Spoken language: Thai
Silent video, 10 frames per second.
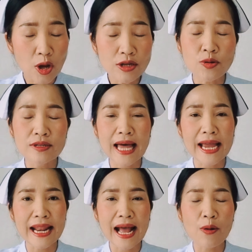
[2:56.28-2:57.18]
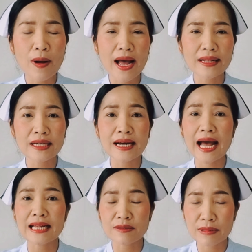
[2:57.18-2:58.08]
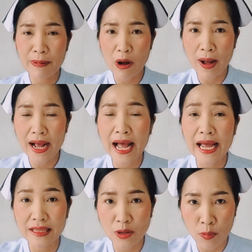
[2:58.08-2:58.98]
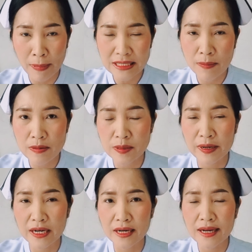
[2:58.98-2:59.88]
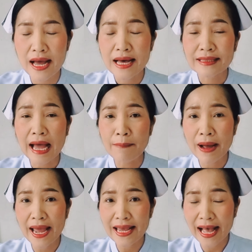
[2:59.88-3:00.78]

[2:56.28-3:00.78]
ก็ต้องสงสัยนะคะว่าเธออาจจะมีภาวะไข่ตกไม่สม่ำเสมอทำ